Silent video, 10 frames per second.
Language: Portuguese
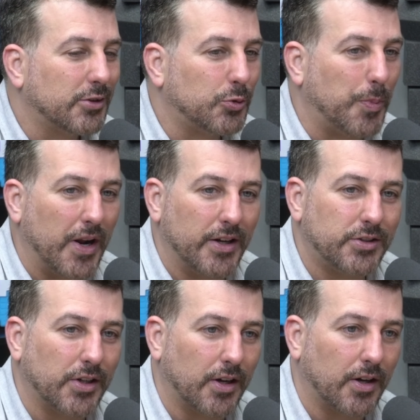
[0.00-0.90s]
Essa
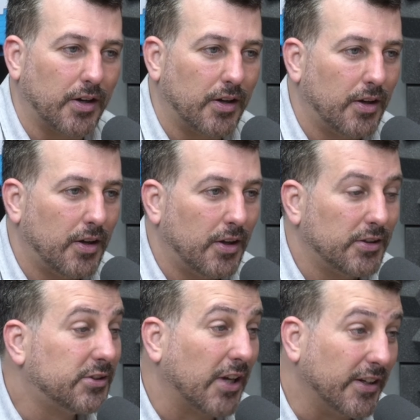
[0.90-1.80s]
experiência
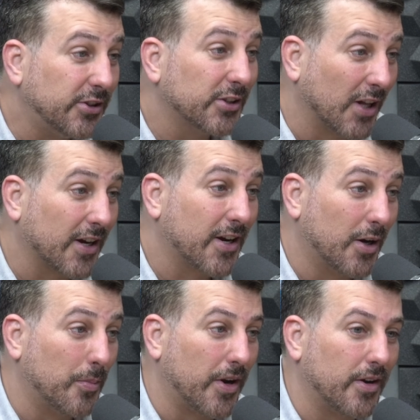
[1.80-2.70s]
de 100 dias na
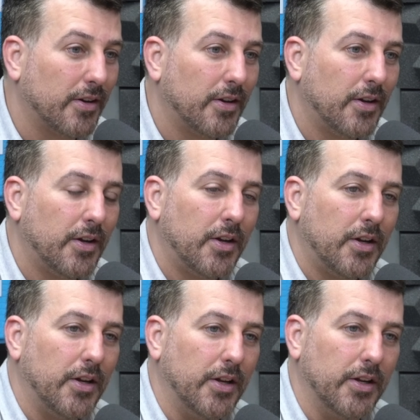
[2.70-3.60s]
Câmara
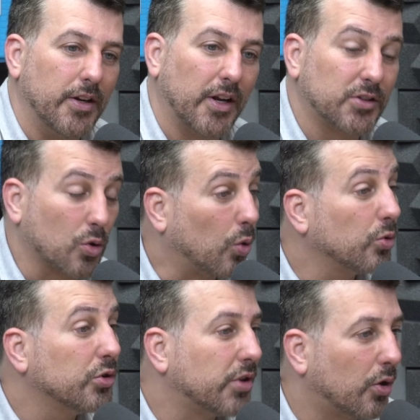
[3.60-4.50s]
e nessa
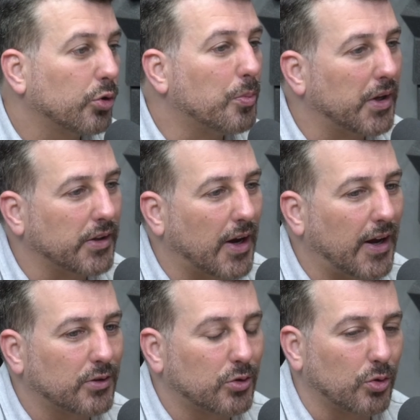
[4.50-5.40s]
condução do
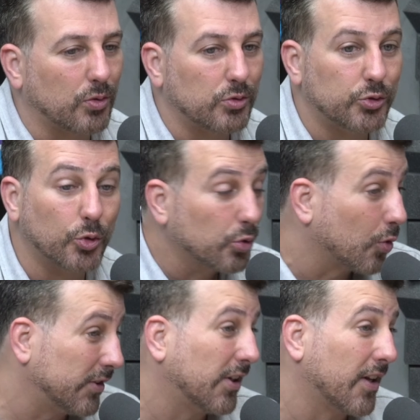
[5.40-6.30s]
mandato,
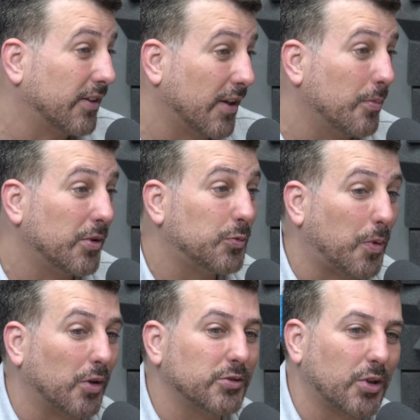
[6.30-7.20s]
junto com a Secretaria
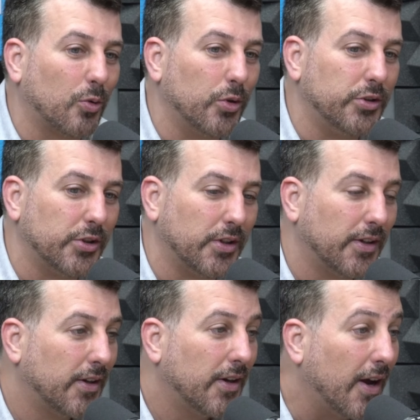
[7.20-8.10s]
Municipal de
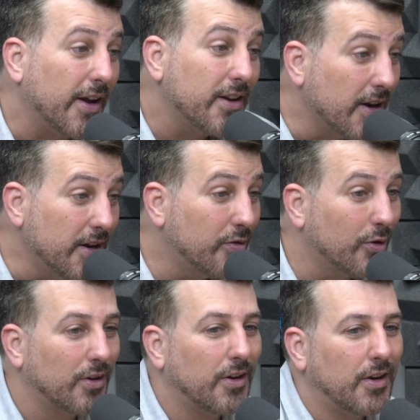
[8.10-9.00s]
Saúde, é
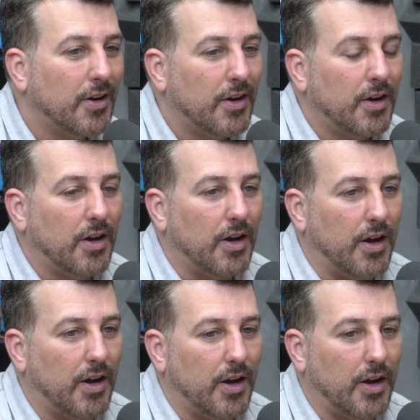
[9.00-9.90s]
incrível.
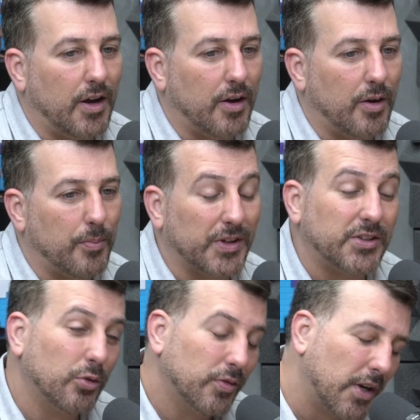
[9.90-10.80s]
É,
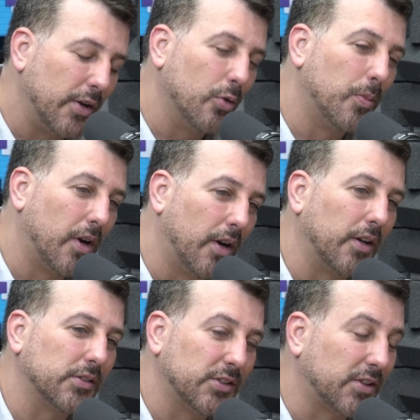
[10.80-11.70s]
mas, sem dúvida
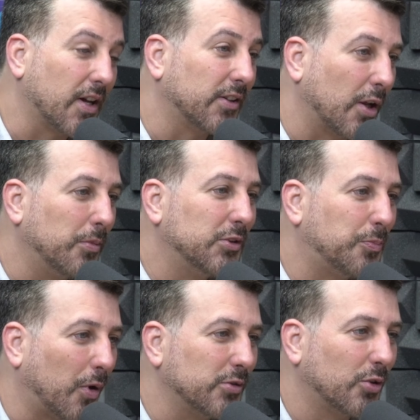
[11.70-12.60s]
nenhuma, ser secretário
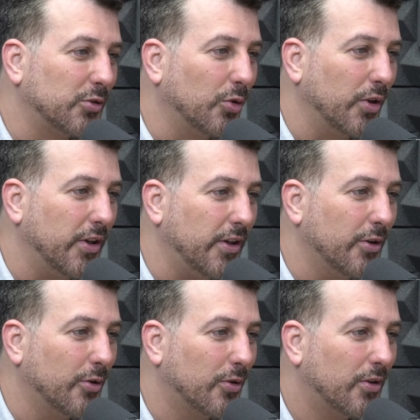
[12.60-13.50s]
municipal de saúde do
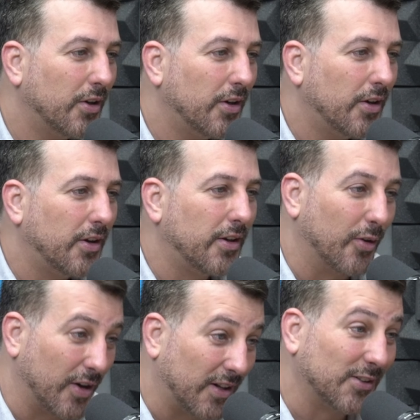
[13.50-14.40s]
Rio
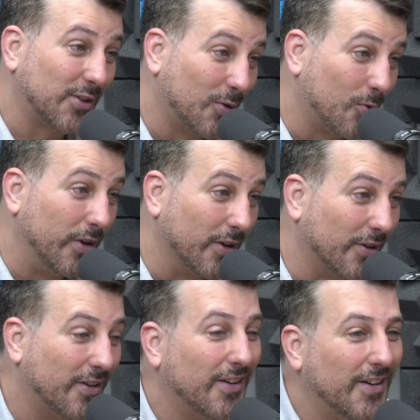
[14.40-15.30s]
não é nada tranquilo.